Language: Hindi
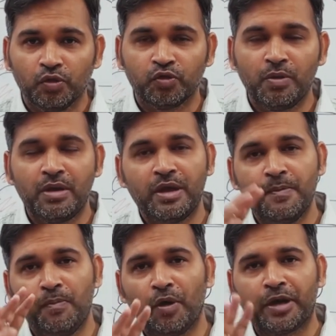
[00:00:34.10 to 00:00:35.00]
उसमें
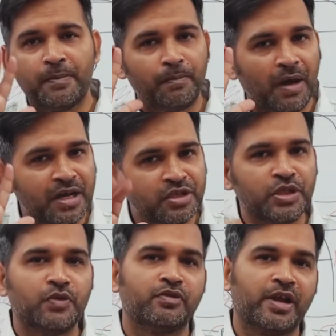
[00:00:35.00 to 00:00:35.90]
इम्पॉर्टेंट पांच
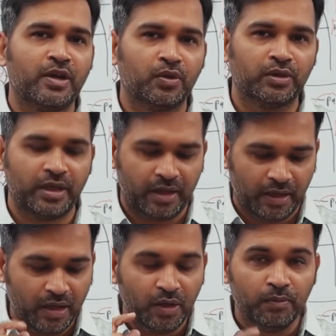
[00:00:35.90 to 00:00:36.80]
न्यूट्रिएंट होते हैं
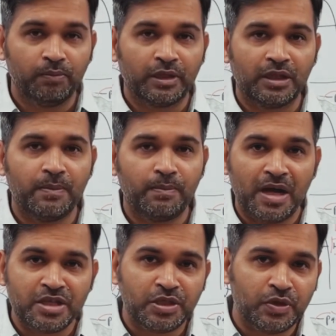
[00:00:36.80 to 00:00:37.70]
मतलब
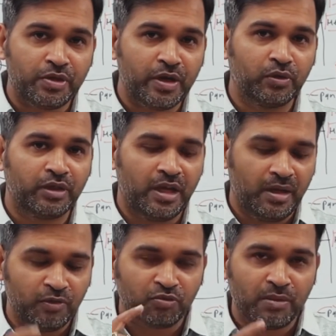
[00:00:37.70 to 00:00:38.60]
पांच न्यूट्रिएंट होते
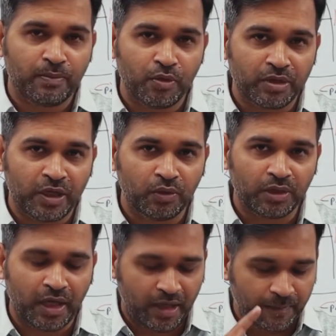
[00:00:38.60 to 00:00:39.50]
हैं उसमें प्रोटीन
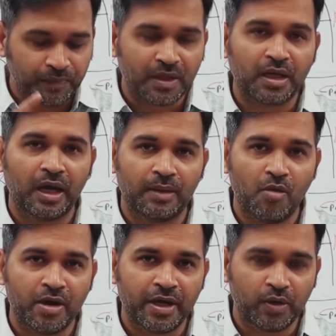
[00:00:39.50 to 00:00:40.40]
होता है
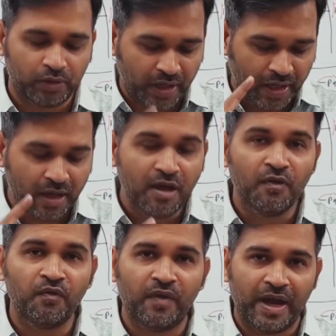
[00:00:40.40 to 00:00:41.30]
कार्बोहाइड्रेट होता है
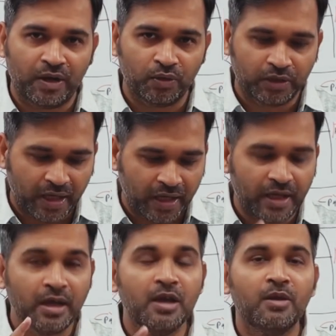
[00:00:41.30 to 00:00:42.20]
फैट होता है
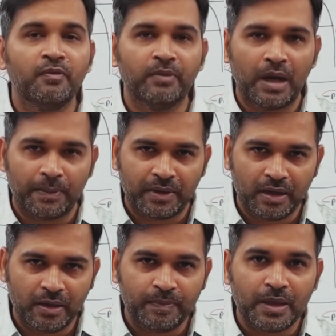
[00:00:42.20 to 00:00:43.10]
आपके